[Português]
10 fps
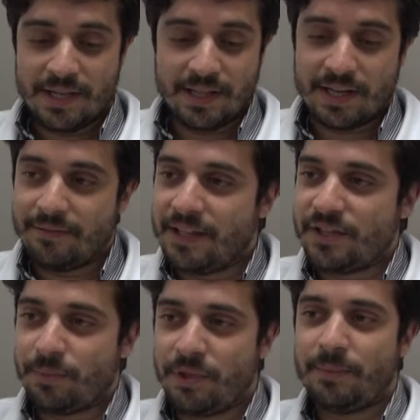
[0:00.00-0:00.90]
na
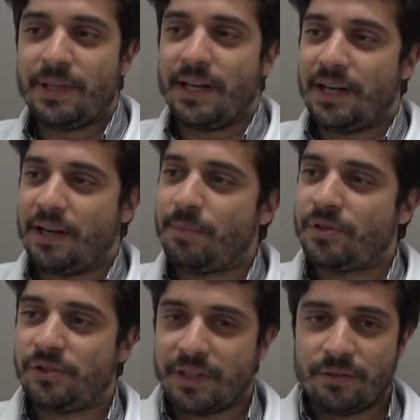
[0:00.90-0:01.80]
cavidade abdominal,
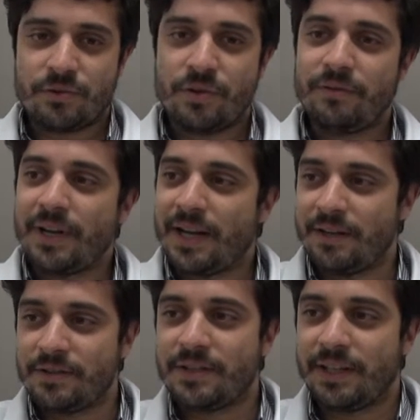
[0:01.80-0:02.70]
pode estar nos
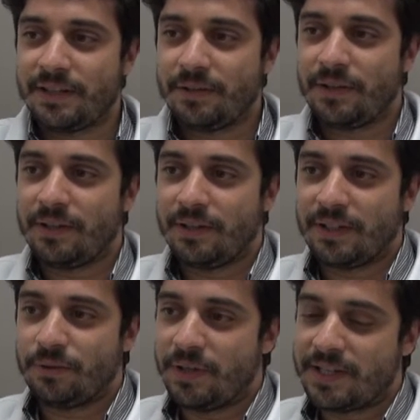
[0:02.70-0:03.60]
ovários. Né? Então,
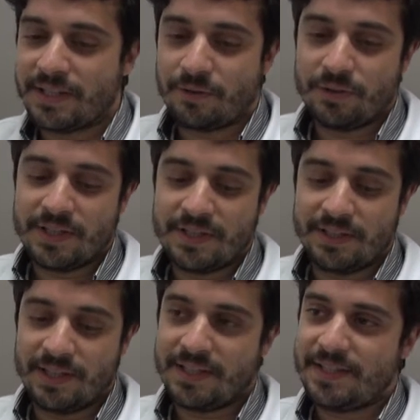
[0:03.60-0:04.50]
a doença é quando
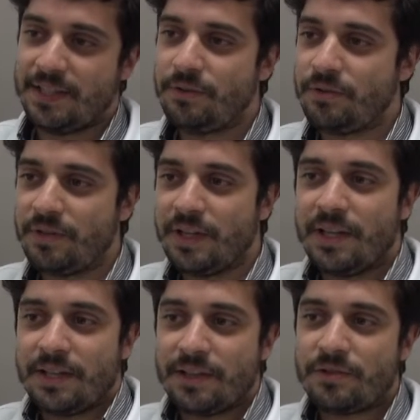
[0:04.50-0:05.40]
esse tecido
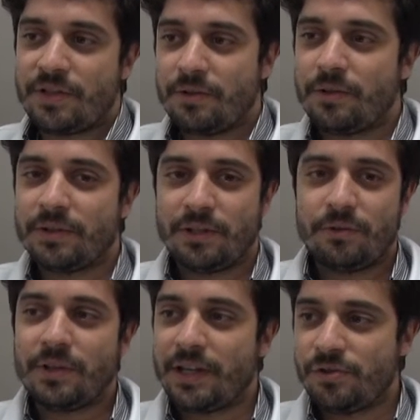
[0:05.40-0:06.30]
não se encontra no
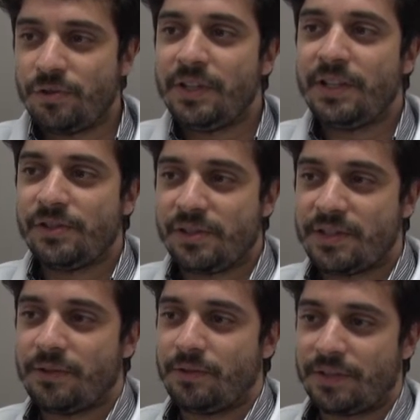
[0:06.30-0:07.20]
lugar de origem,
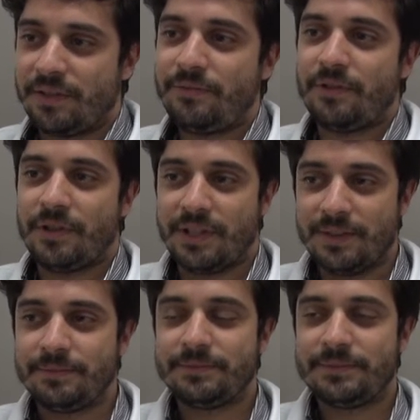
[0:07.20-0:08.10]
se encontra fora.